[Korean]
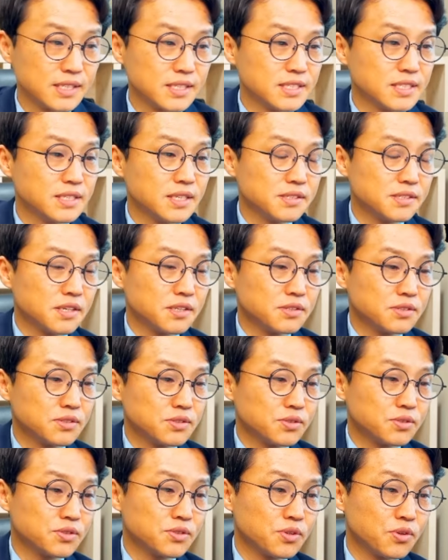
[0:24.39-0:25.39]

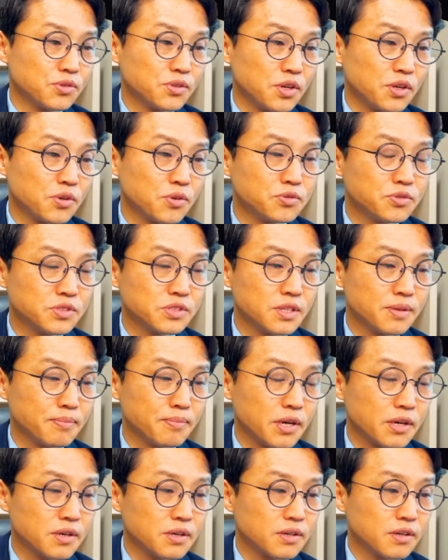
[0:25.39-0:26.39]
시내산으로 내려오는데
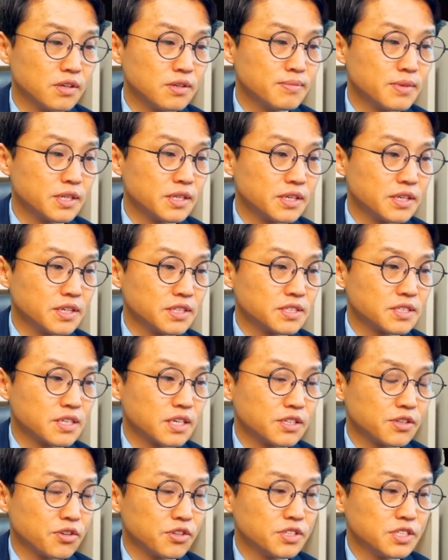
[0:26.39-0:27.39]
얼마의
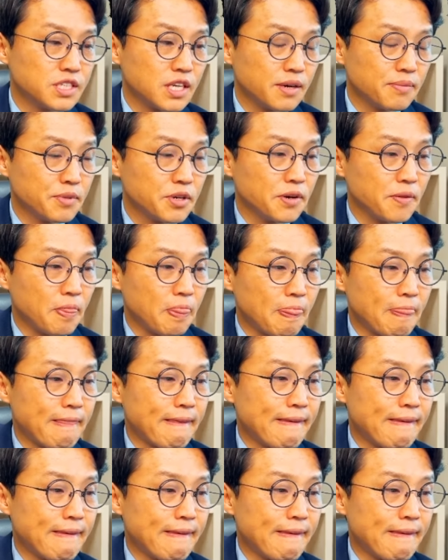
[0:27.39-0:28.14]
시간이 걸리냐면